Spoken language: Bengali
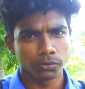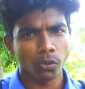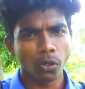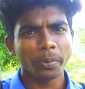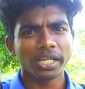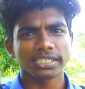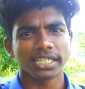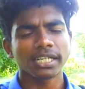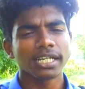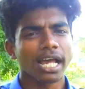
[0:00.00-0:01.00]
দুঃখ
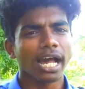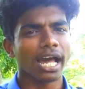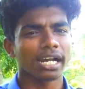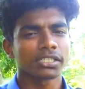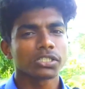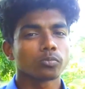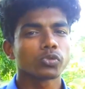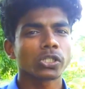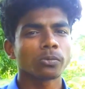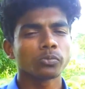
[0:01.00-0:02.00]
পেয়েছেন আর
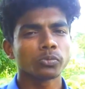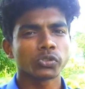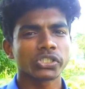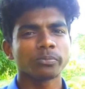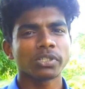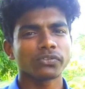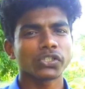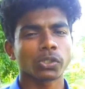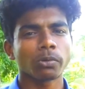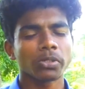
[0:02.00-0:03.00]
মুসলিম মুসলিমদের
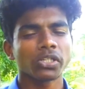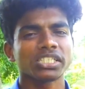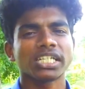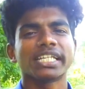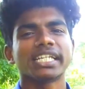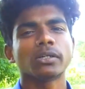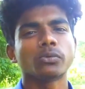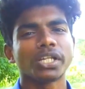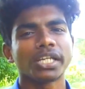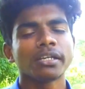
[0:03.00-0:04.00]
প্রতি সমবেদনা জানিয়ে
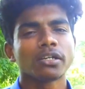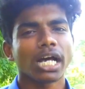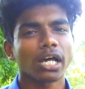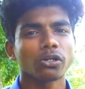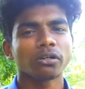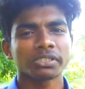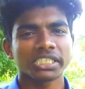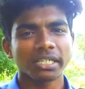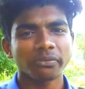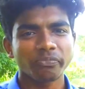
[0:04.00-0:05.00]
উনি আরও
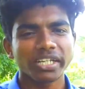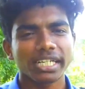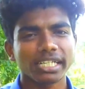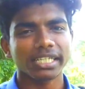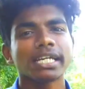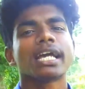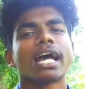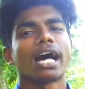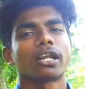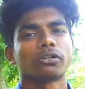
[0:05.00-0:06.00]
সেই পিকটাতে
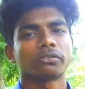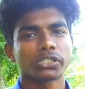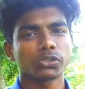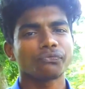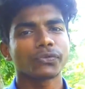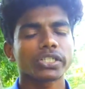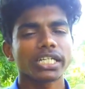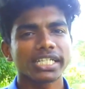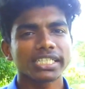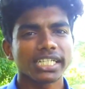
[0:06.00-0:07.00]
আরও কিছু পোস্ট
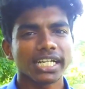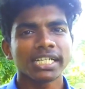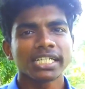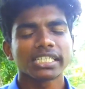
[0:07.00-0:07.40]
লিখেছিলেন